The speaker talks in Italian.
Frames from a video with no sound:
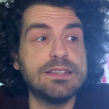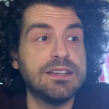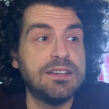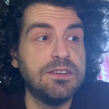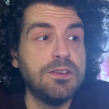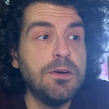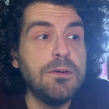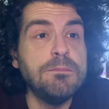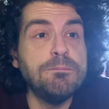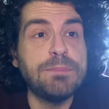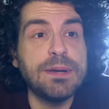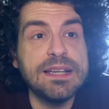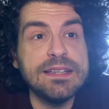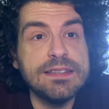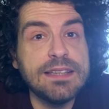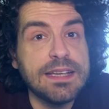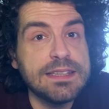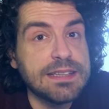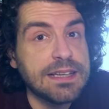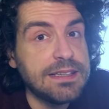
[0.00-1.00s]
e non
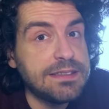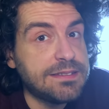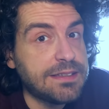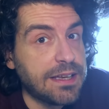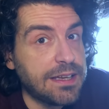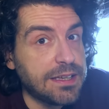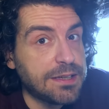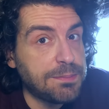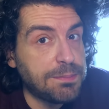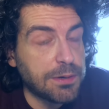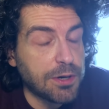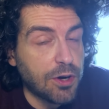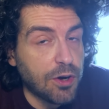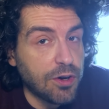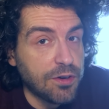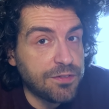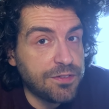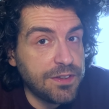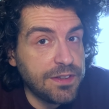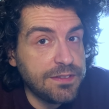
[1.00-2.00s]
prendete il take
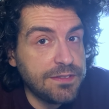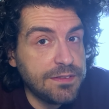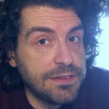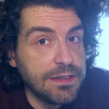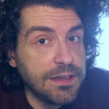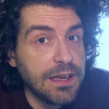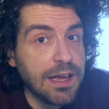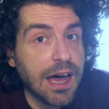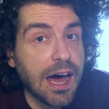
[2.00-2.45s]
profit,